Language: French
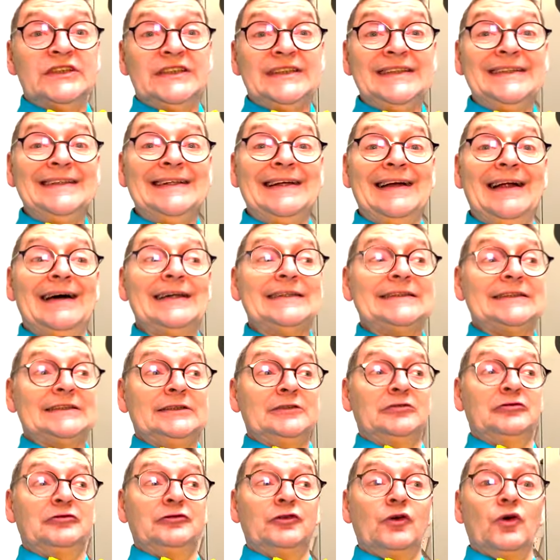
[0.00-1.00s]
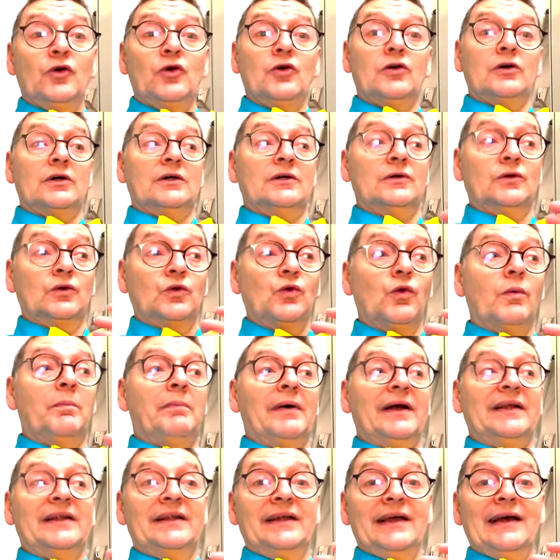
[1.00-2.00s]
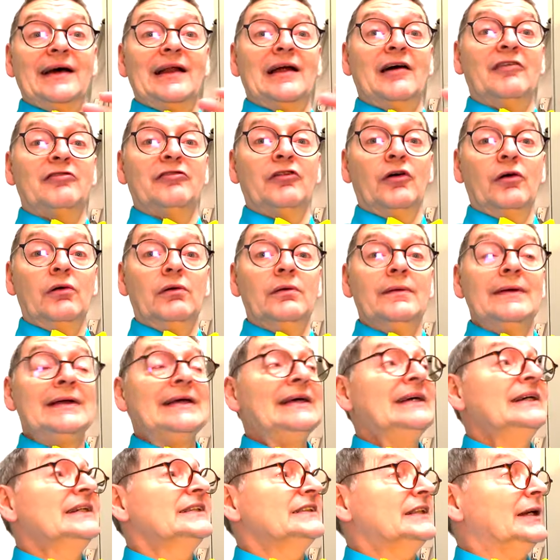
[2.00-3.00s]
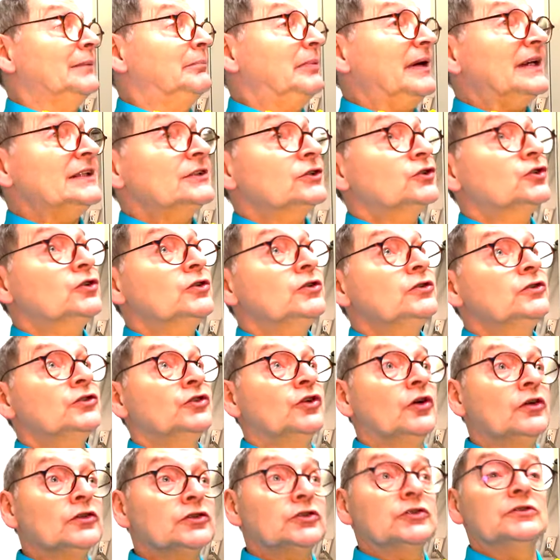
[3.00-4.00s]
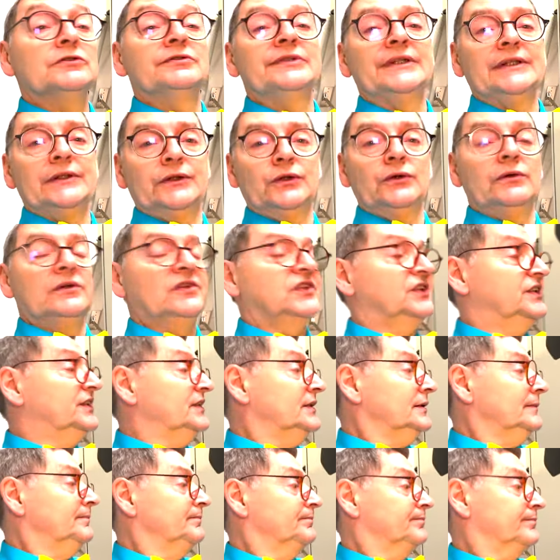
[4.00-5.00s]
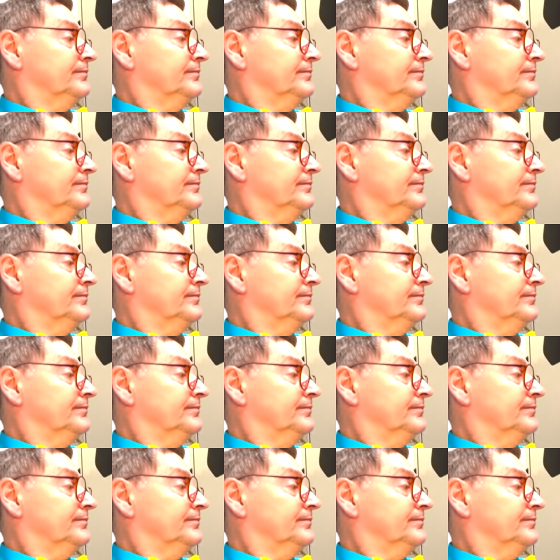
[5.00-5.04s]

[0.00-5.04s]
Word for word: qui est là, c'est fort compacté à l'avant. C'est parce que dans ce véhicule-ci,